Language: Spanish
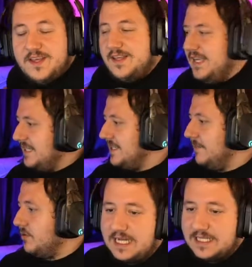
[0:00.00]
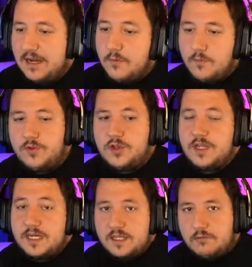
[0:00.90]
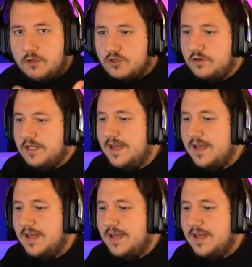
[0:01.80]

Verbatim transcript: Ya estamos. Ha salido un montón de artículos con el